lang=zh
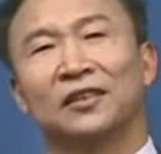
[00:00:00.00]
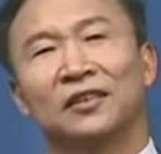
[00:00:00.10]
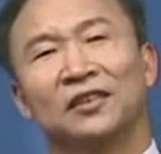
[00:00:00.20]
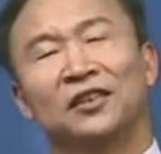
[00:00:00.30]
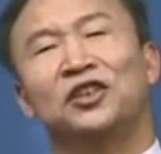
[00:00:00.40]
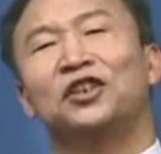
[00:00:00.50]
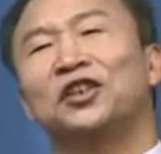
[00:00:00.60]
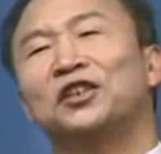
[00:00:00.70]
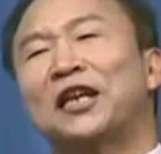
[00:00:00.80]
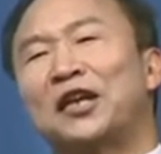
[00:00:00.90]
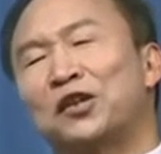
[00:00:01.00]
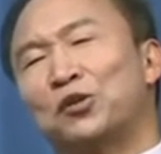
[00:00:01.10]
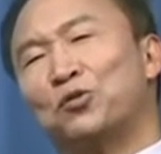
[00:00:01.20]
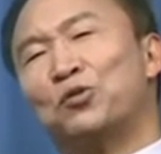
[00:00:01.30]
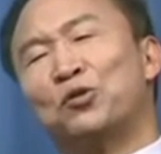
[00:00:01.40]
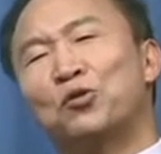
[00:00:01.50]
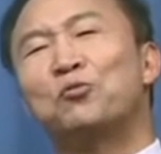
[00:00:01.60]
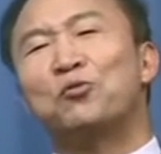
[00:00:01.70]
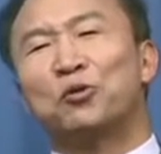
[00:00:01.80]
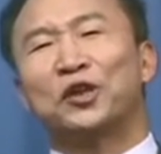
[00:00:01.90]
行才是最终
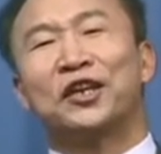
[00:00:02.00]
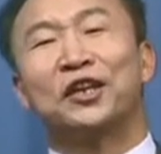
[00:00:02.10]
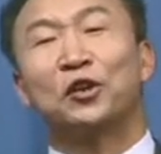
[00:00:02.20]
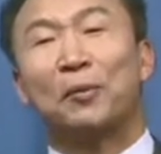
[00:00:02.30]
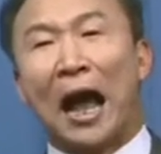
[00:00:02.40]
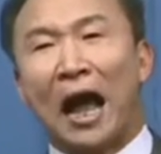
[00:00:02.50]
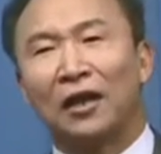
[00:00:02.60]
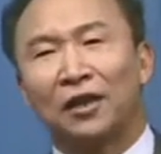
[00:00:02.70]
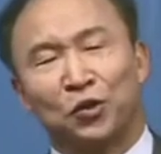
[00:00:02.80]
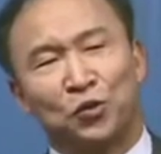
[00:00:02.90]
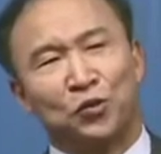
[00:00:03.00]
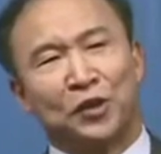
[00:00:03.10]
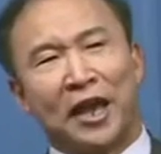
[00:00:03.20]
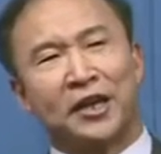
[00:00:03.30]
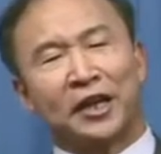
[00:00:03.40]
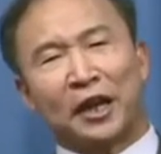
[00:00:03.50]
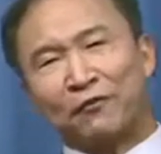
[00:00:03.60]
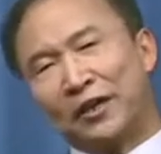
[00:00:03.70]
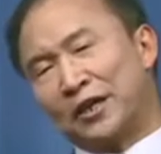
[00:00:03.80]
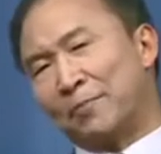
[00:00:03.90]
目的，对吧？语言应该
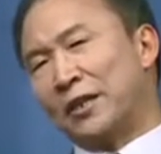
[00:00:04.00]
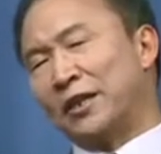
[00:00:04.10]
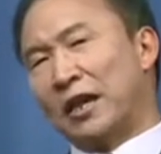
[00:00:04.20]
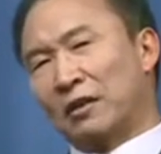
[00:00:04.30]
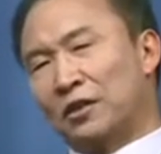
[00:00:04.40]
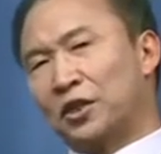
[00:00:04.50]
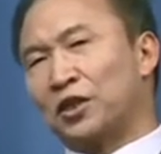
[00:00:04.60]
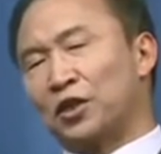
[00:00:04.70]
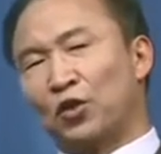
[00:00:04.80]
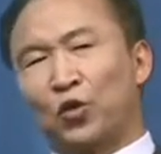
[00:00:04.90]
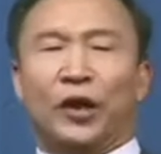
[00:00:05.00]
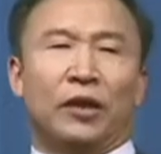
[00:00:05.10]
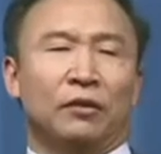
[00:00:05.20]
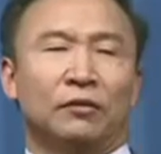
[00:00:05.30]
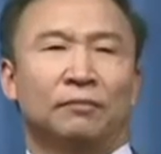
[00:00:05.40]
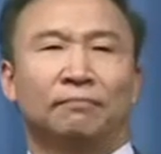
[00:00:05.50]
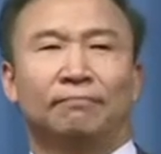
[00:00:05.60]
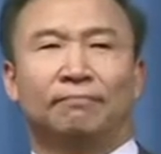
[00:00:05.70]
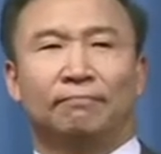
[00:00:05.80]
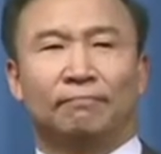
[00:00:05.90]
为人们的社会，
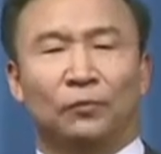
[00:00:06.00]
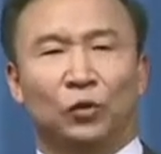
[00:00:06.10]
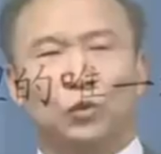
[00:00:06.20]
嗯，运